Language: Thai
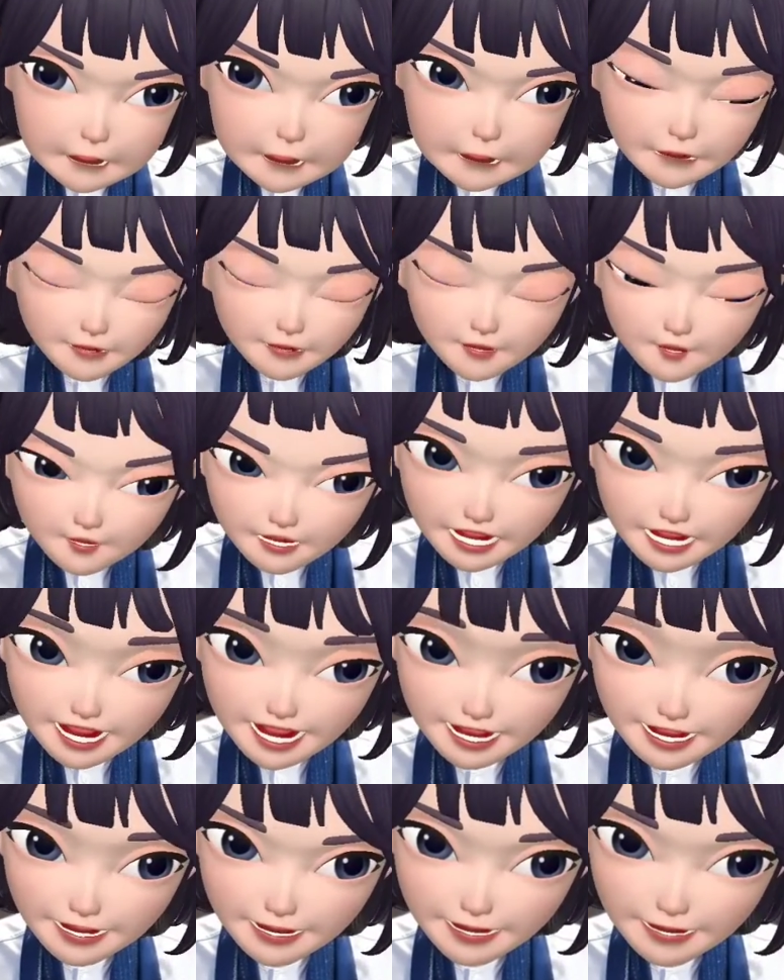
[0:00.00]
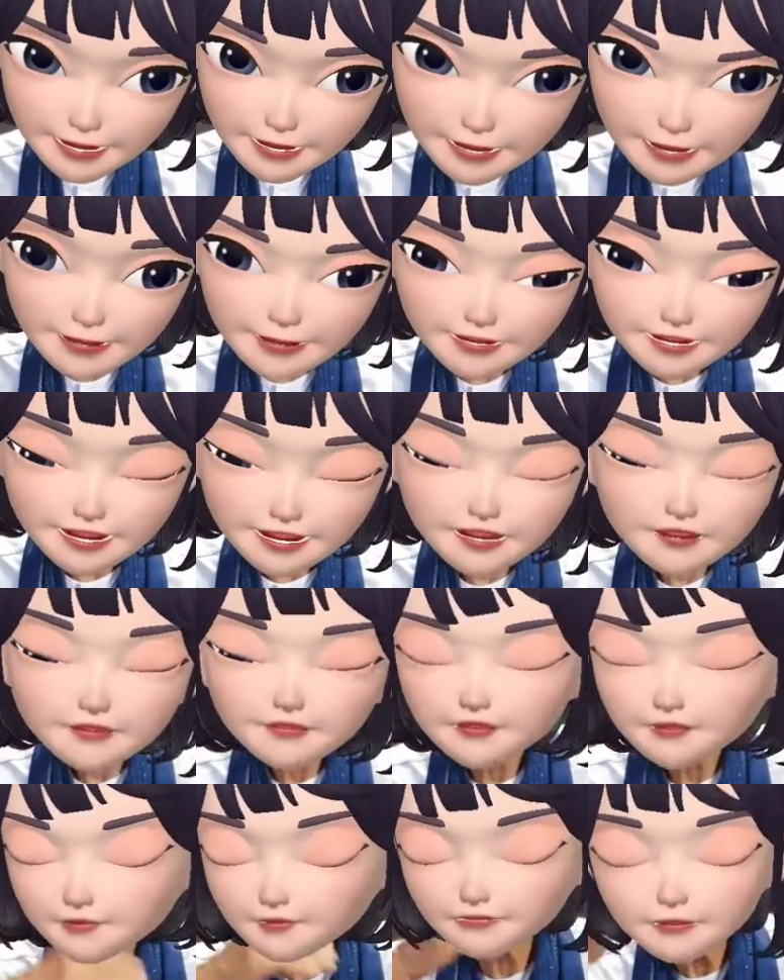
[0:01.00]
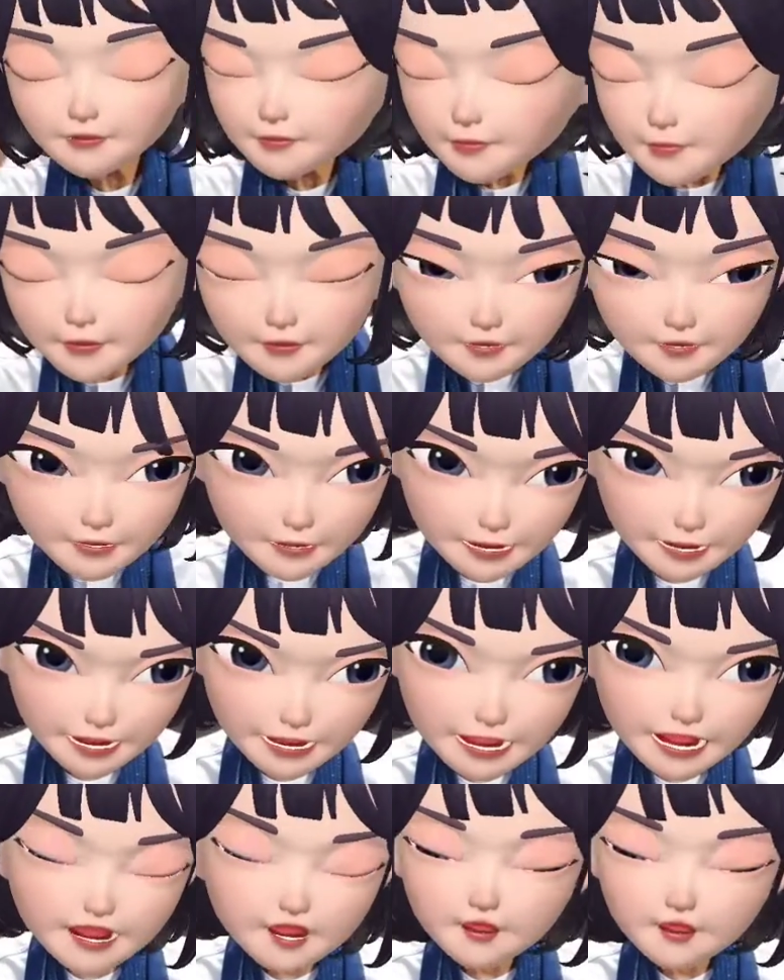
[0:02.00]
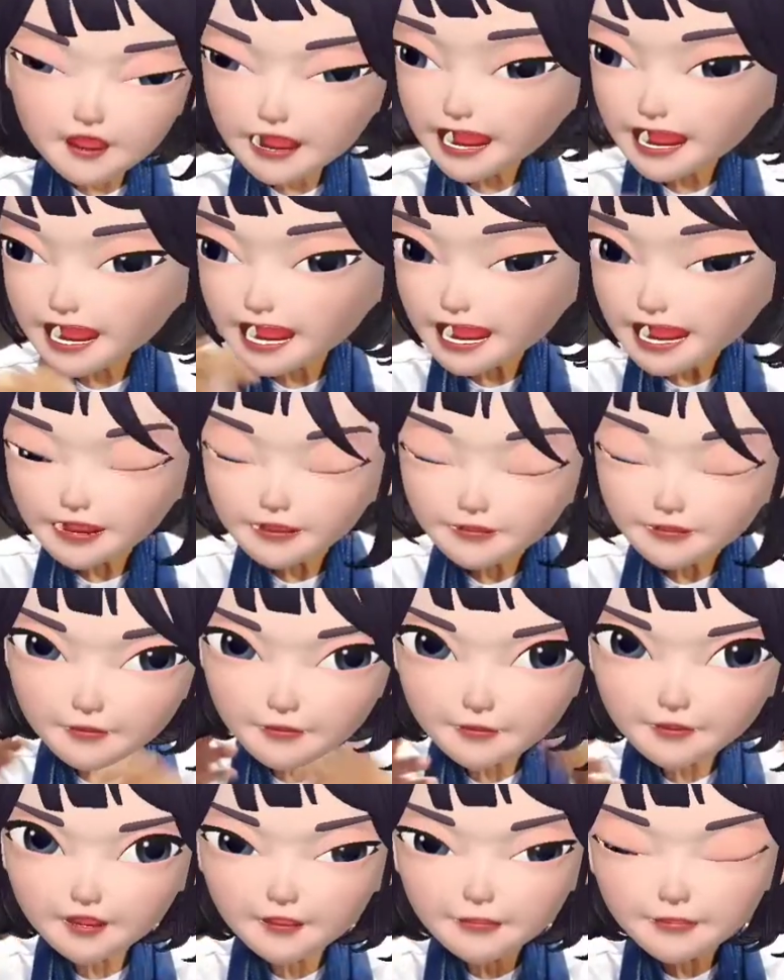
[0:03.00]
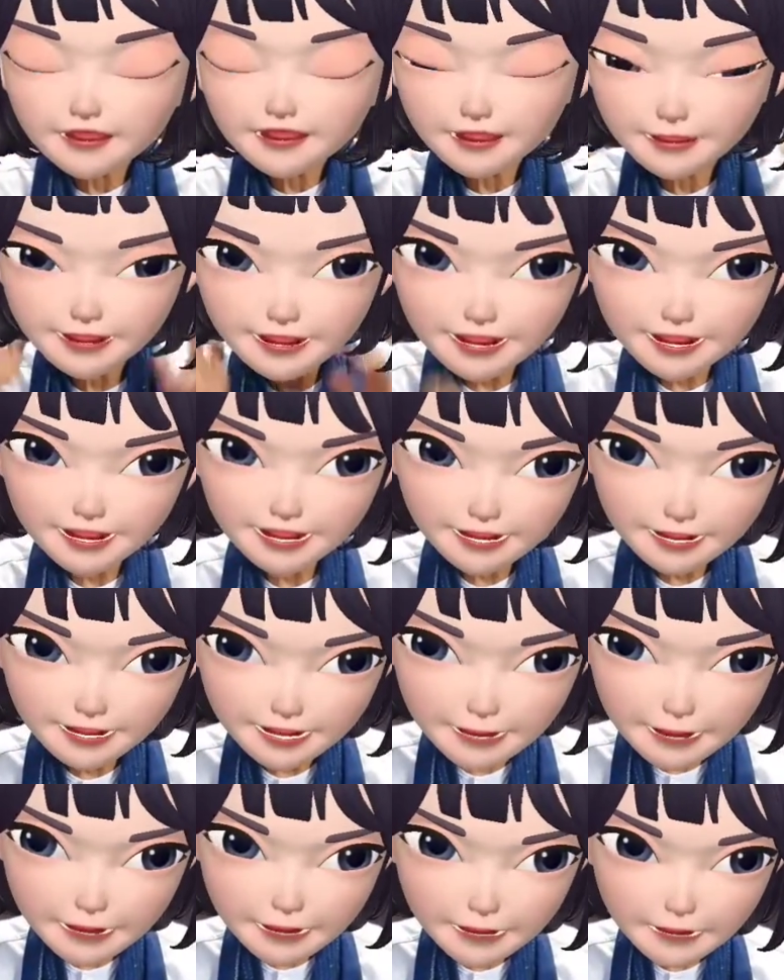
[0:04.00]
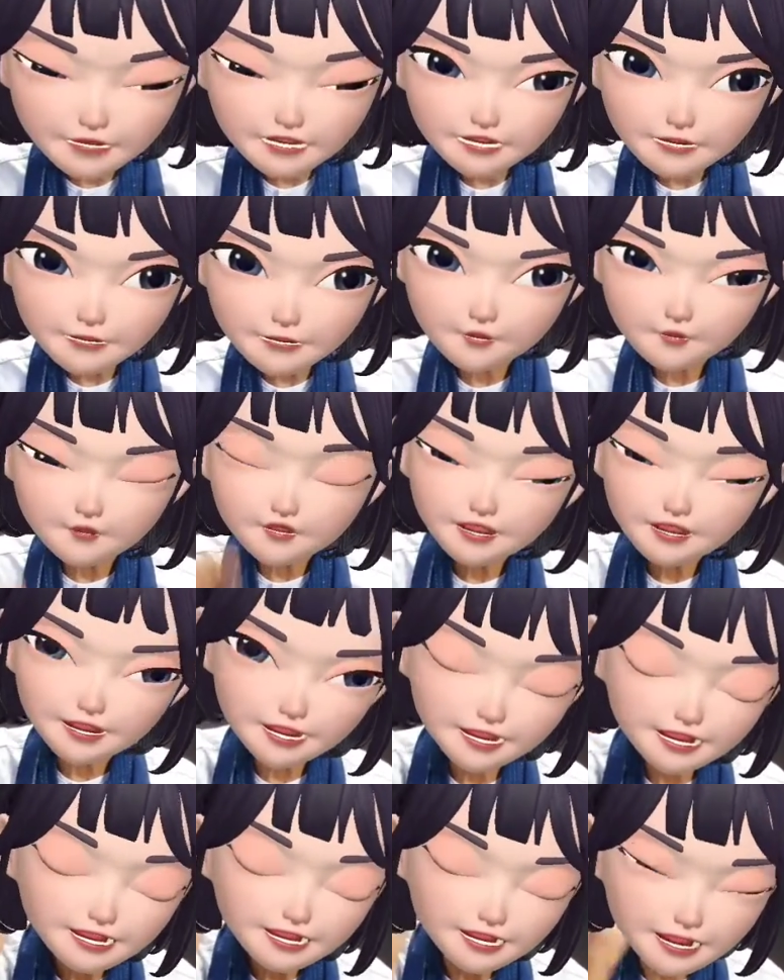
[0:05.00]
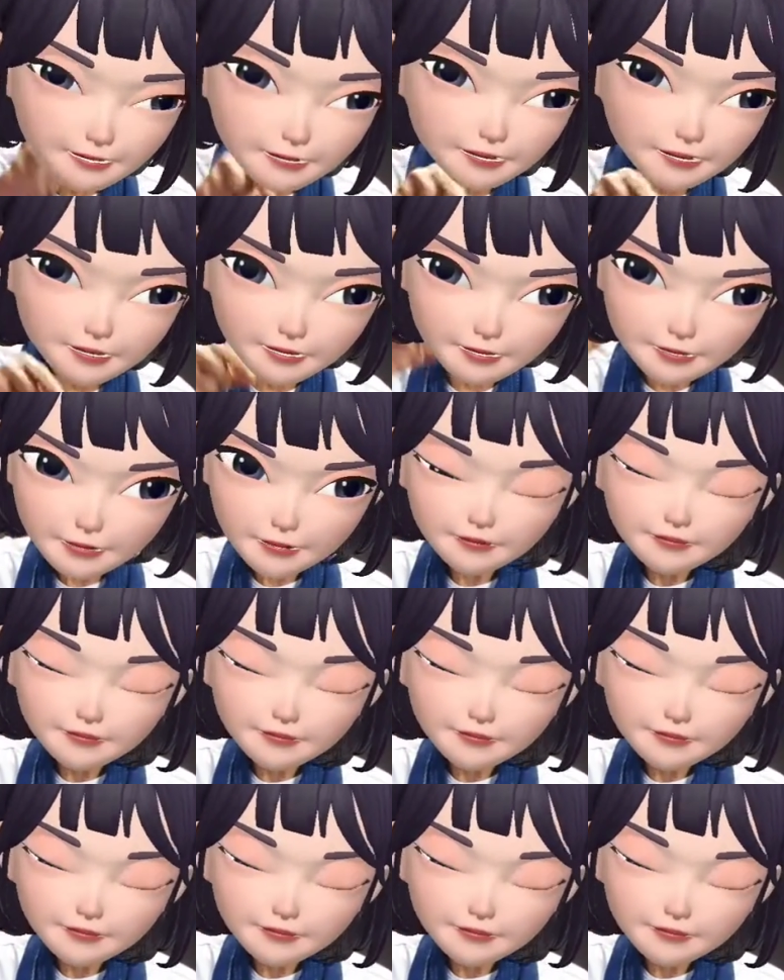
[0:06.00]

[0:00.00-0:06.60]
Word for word: ไม่งงนะ งั้นสูตรเอาอากาศอยู่รอบกายท่านนั่นแหละครับ มันจะบอกว่าคาร์บอน